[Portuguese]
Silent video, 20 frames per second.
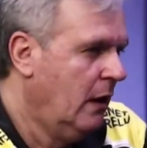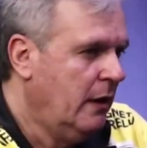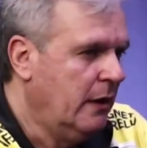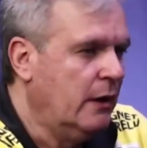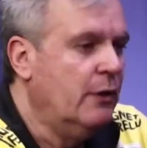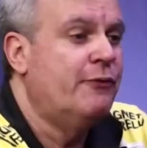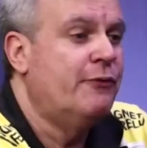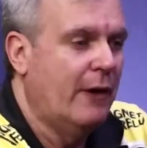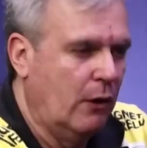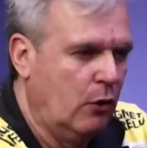
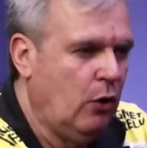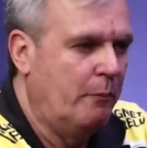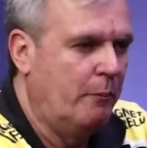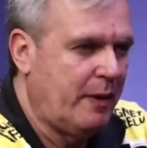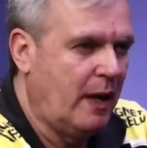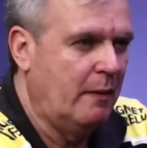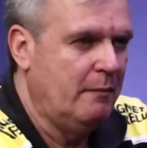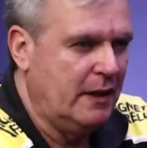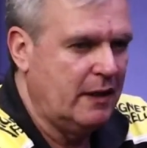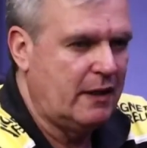e falou
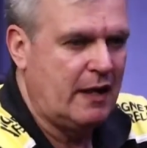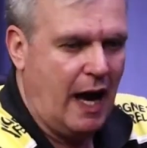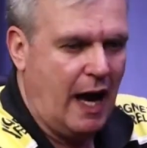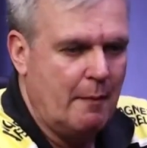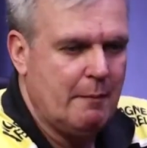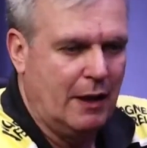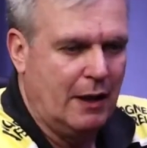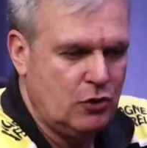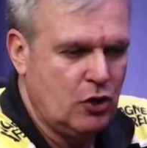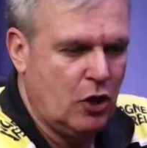para mim que a
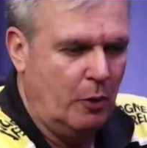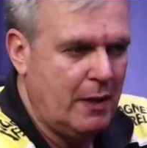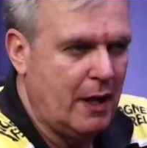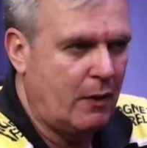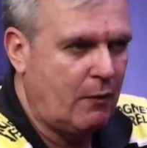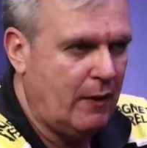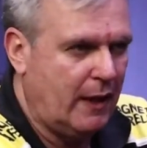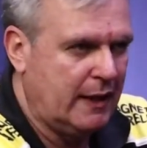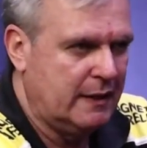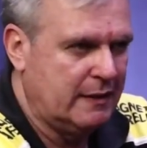arma de homem é
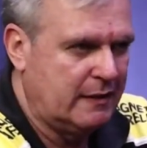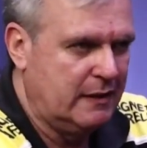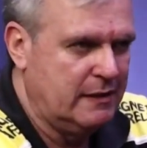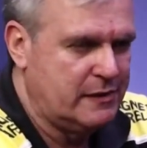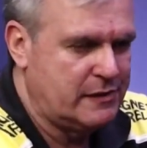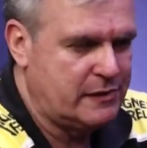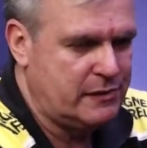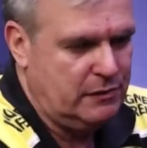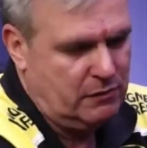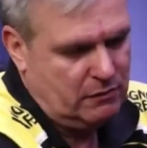
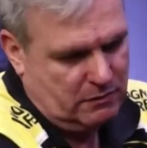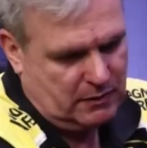45,